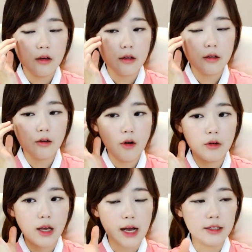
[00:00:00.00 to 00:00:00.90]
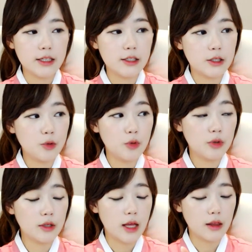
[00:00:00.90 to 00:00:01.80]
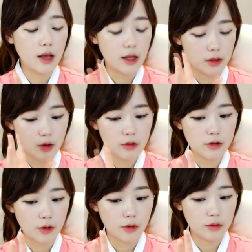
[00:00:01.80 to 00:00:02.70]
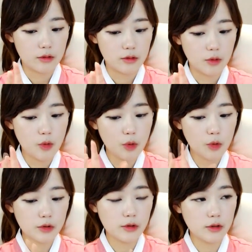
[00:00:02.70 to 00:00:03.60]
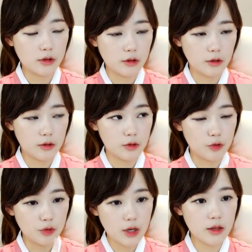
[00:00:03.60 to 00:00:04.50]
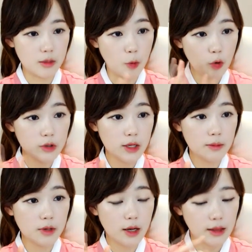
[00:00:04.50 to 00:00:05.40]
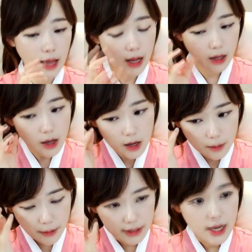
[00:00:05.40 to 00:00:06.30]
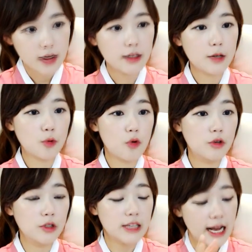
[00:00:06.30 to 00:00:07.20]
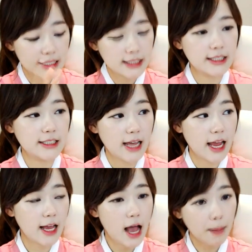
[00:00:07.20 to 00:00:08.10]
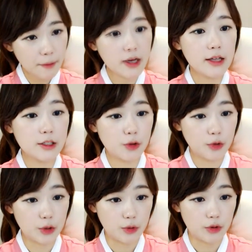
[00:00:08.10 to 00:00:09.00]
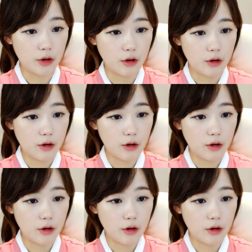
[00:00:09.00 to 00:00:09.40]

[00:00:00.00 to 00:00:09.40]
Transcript: 그런 강제징용 갔던 그런 홀로코스트 그런 유태인들 뭐 그런 사람들에게 다 배상을 해줬고 그 자식들의 학비까지 지원해줬어요.